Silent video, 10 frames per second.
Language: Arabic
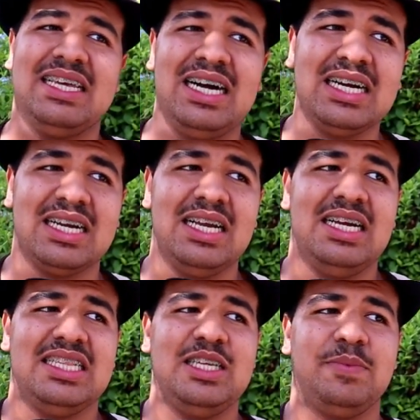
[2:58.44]
يضحك
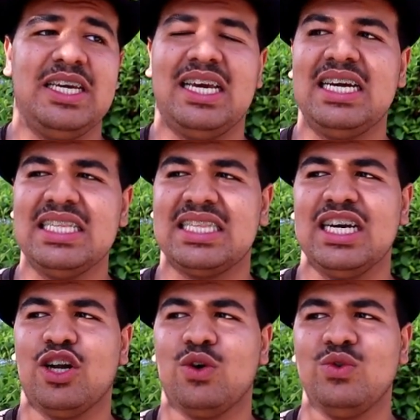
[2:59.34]
تيبغي يهرس
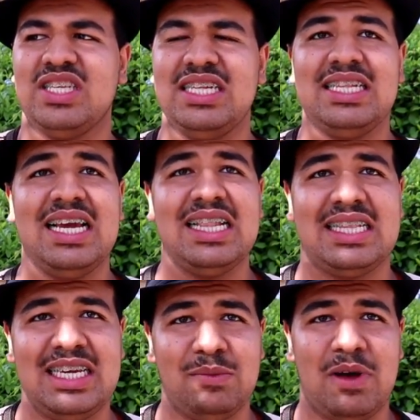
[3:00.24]
داك الروتين ديال
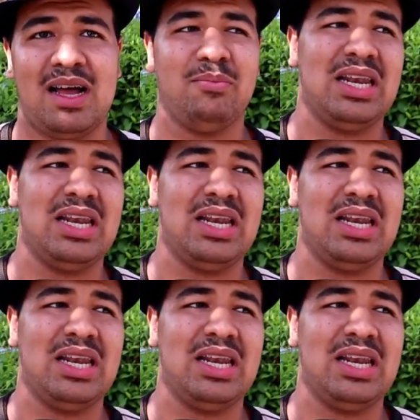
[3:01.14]
ديما